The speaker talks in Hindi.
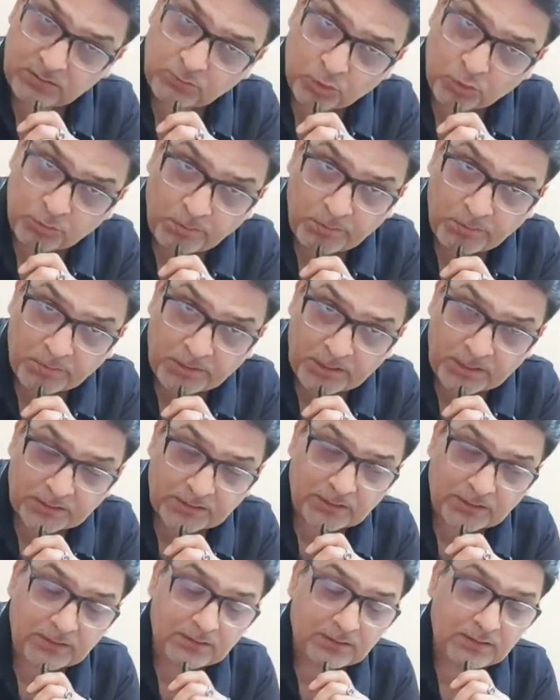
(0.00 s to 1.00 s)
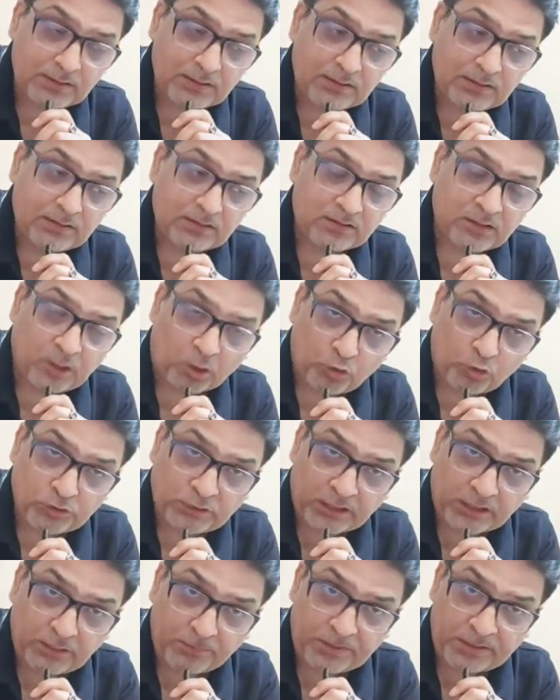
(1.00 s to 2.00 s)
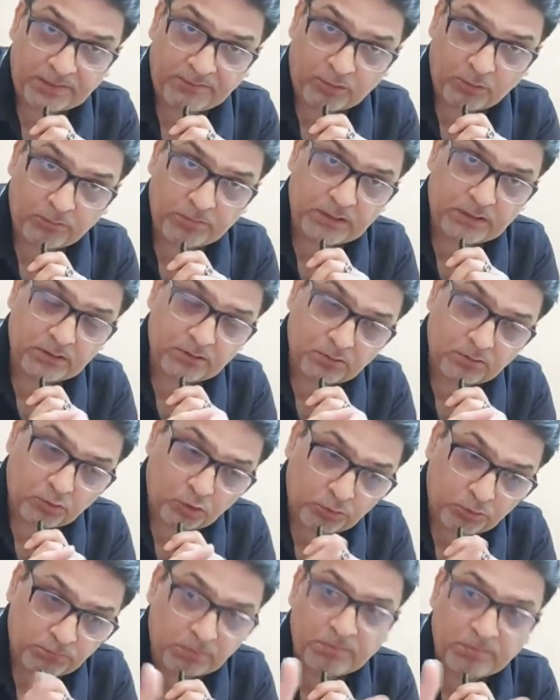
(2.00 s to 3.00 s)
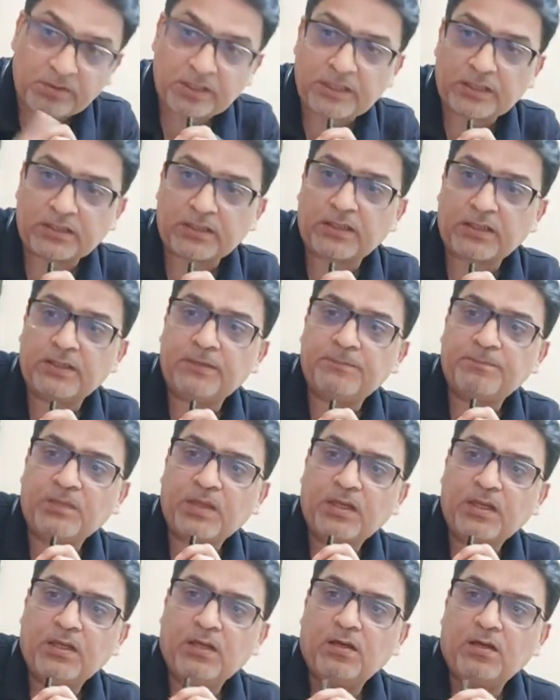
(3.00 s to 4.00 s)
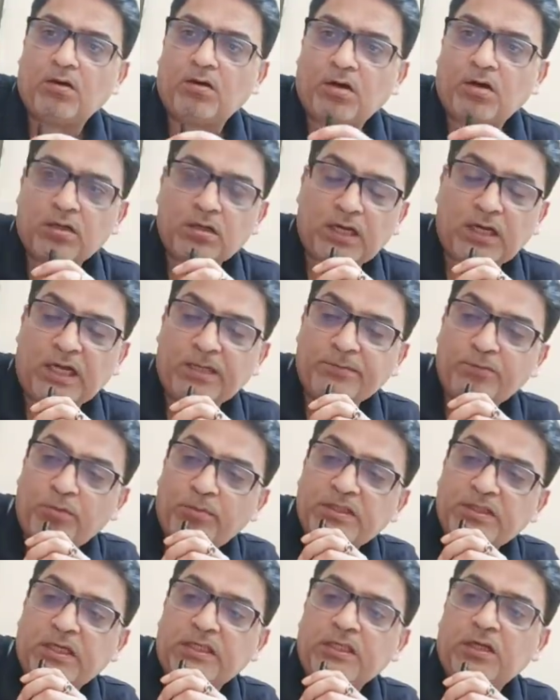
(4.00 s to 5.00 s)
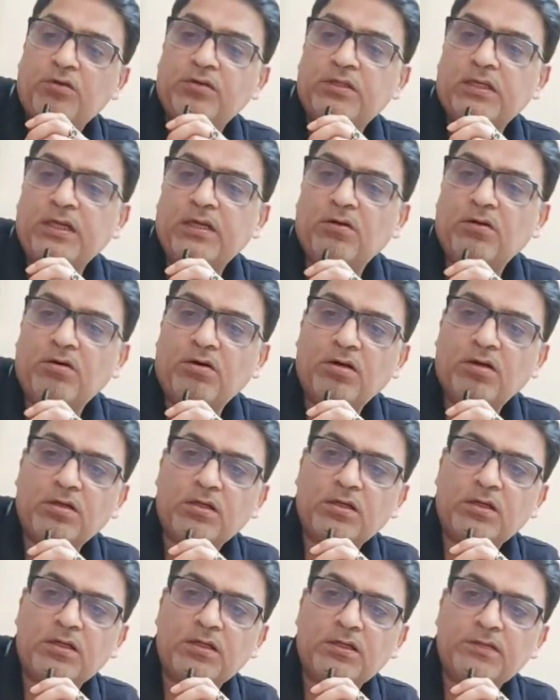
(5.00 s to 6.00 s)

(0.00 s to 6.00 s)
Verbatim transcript: उनमें भी बढ़ जाता है दारू ज़्यादा पीने वालों में उनमें भी बढ़ जाता है और आदमियों में ज़्यादा होता है और